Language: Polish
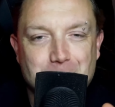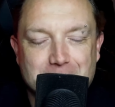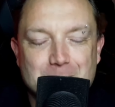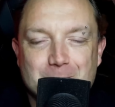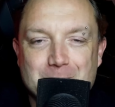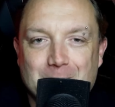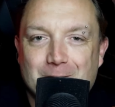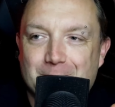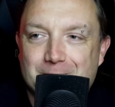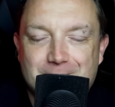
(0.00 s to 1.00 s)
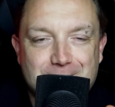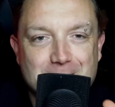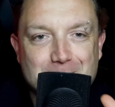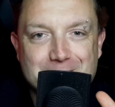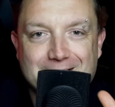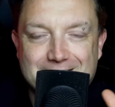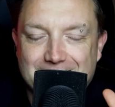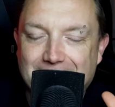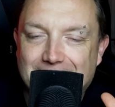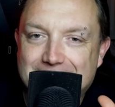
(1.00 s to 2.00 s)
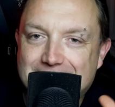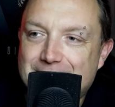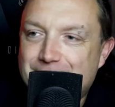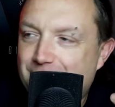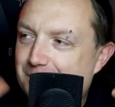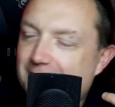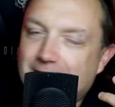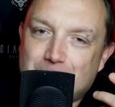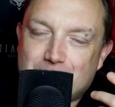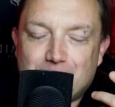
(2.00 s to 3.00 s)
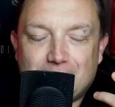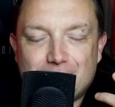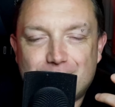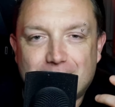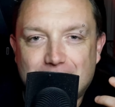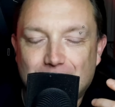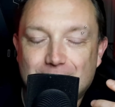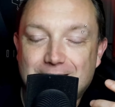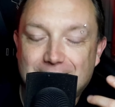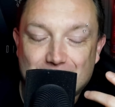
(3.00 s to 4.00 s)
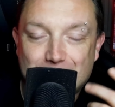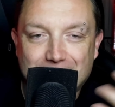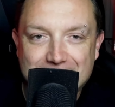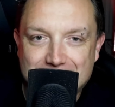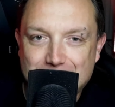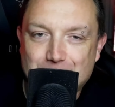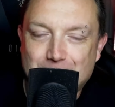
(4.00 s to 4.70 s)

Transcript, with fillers: Ty mówisz o filmie, gdzie lalki wypijają sobie dwa kilonki i normalnie zaczynają